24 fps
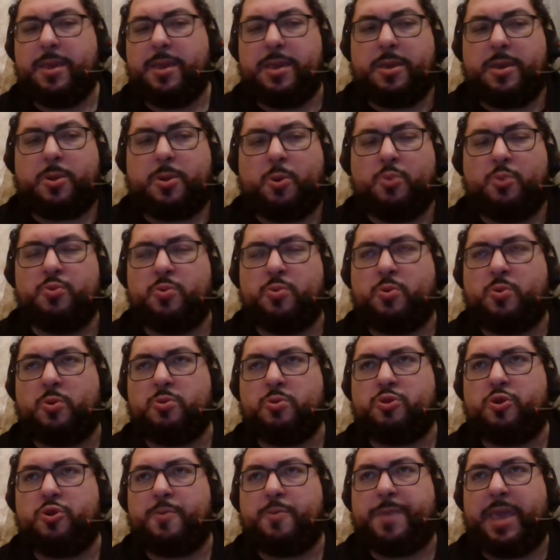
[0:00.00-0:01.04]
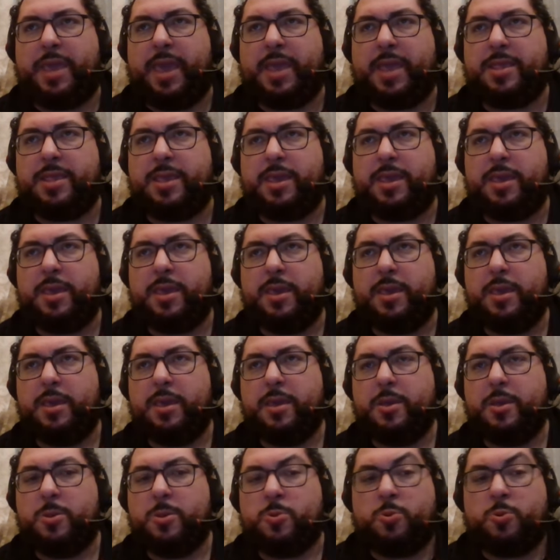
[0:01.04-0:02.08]
con un contropiede
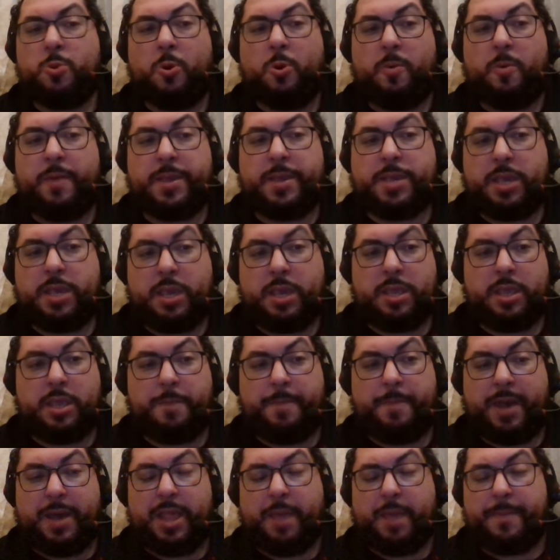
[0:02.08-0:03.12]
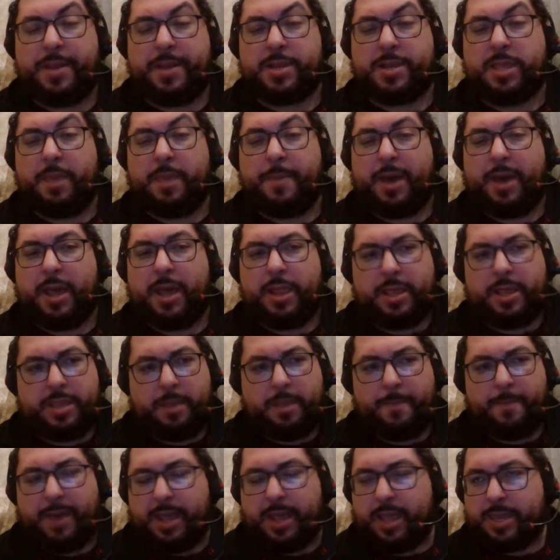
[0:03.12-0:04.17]
dove sì, Dybala perde palla,
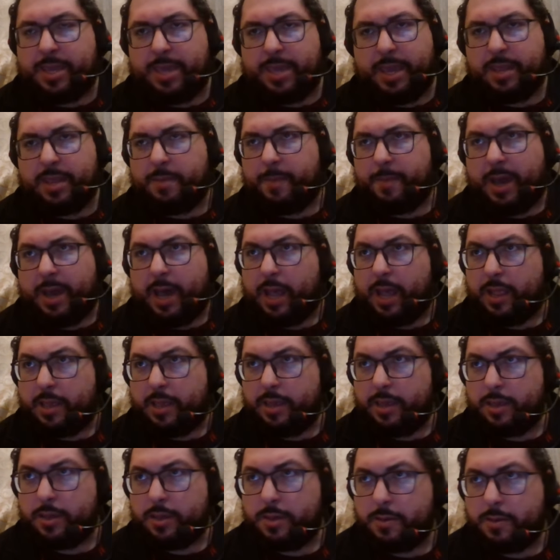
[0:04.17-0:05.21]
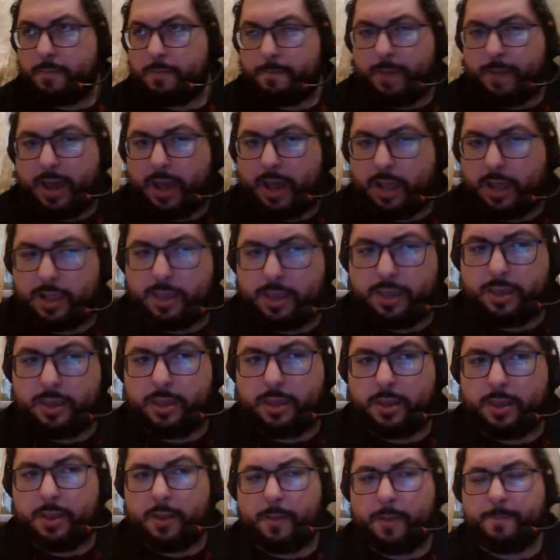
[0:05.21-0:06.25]
Dybala ieri male, male,
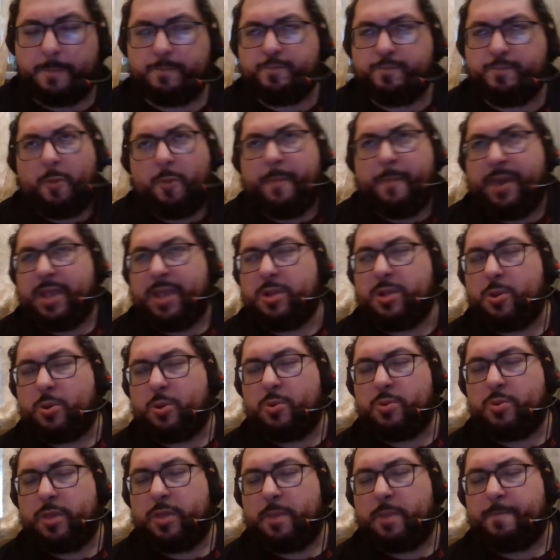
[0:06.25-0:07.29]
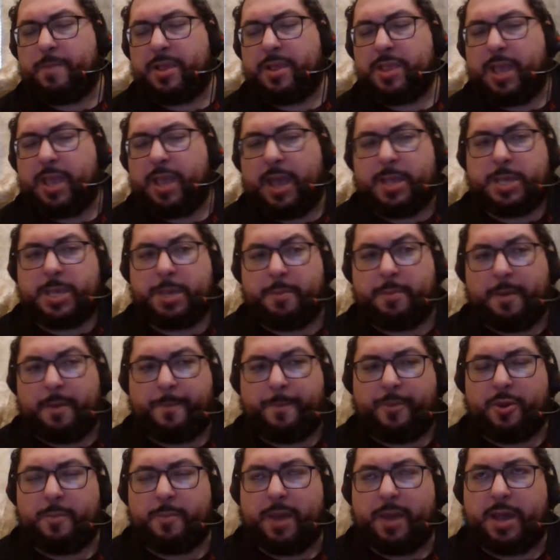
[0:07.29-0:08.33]
un po' meglio con Baldanzi ma
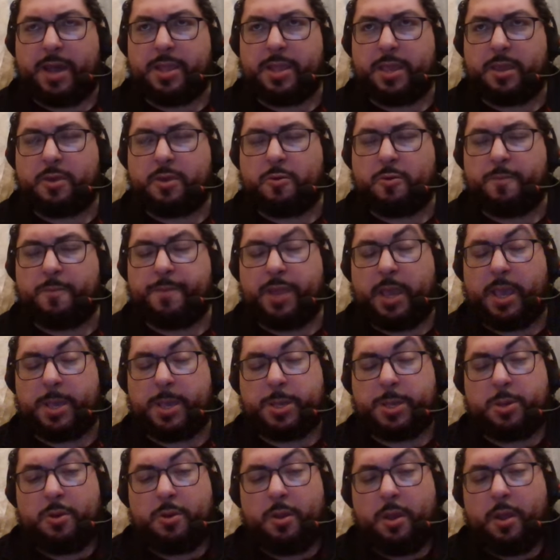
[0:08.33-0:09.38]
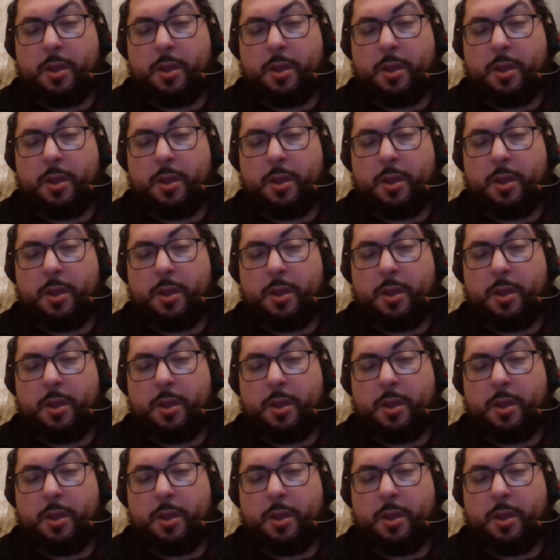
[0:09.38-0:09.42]
poi male nel complesso,